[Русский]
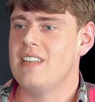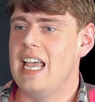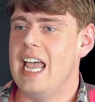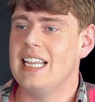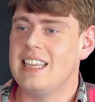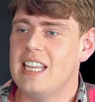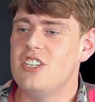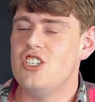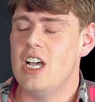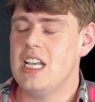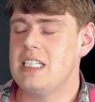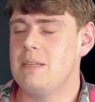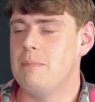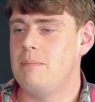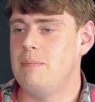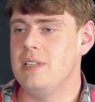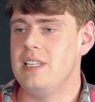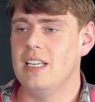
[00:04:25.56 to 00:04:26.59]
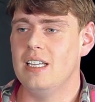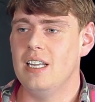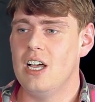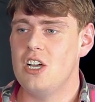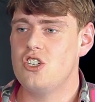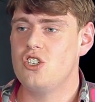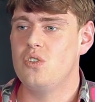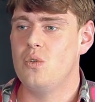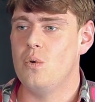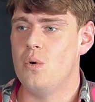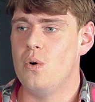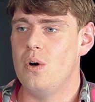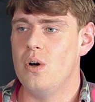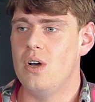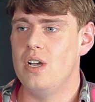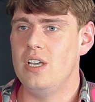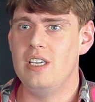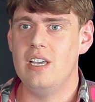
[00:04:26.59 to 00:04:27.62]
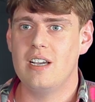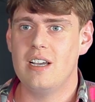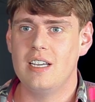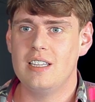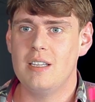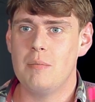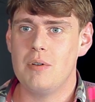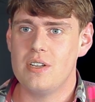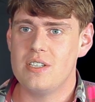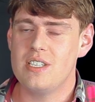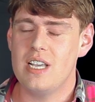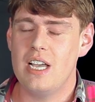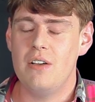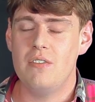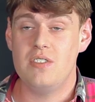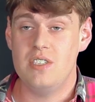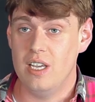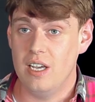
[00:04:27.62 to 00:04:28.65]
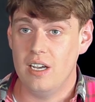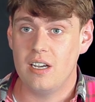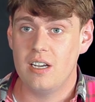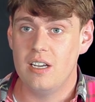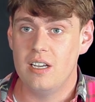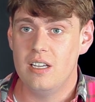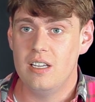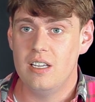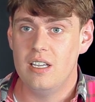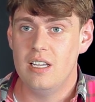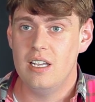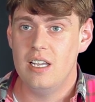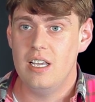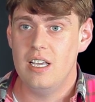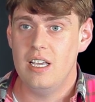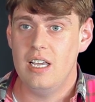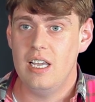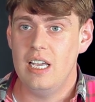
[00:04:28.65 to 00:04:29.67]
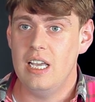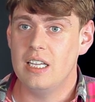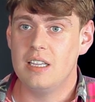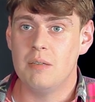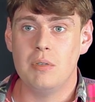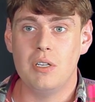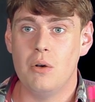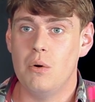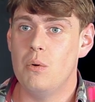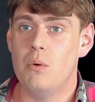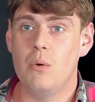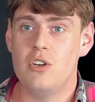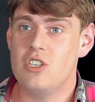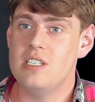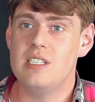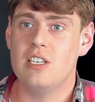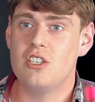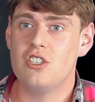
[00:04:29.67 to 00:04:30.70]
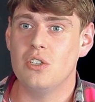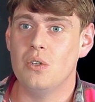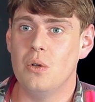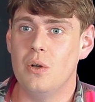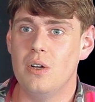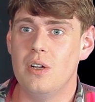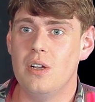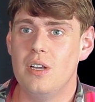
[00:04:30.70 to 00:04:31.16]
эта часть поняла, что я как-то бросаю всех. И это было очень тяжело.